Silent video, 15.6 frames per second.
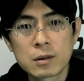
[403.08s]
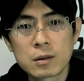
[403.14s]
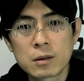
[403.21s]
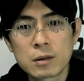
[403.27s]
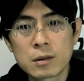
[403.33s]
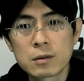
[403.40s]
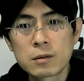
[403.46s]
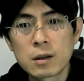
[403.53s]

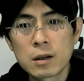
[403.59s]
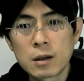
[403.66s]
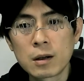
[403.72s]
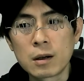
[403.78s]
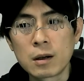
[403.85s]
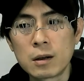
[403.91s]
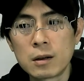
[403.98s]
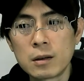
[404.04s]
言った
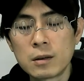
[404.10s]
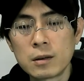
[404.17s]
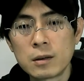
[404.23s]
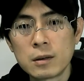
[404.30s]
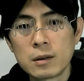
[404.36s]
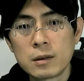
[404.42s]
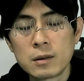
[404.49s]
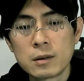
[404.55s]
ら、
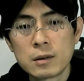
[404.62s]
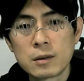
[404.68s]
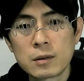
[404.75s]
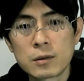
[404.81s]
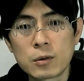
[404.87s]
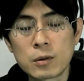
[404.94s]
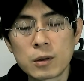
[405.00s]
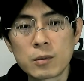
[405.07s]

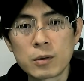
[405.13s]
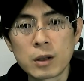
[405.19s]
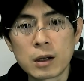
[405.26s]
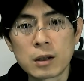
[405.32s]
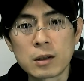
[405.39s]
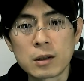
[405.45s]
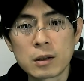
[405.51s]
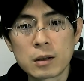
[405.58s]
そうでもな
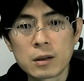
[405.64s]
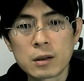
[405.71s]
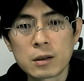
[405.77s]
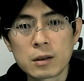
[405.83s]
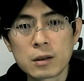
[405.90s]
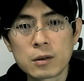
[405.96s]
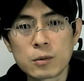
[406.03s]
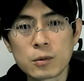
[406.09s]

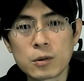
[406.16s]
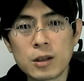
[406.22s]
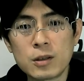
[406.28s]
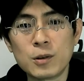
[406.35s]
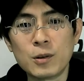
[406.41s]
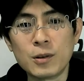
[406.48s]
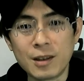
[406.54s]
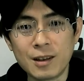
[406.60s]
いっていうことで
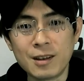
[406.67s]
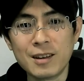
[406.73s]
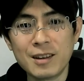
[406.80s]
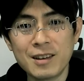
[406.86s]
すよね